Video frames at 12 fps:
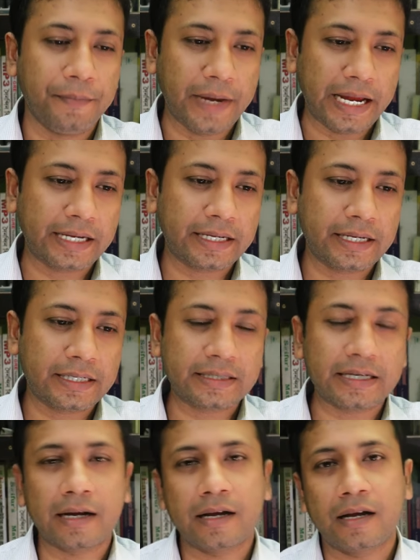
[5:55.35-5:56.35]
ব্যাংকের
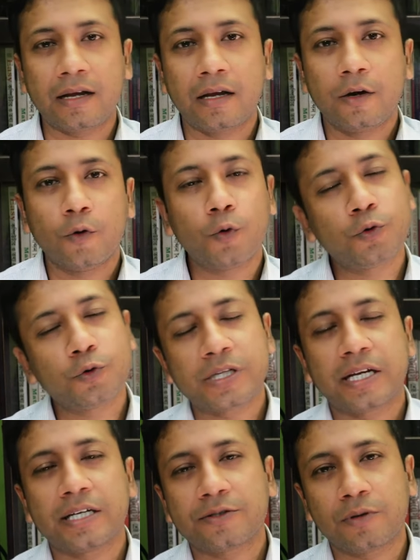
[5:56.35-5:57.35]
টাকা অন্য
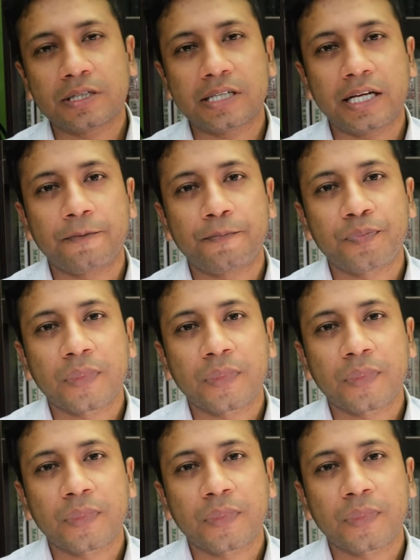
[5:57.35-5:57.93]
জায়গায় চলে যায়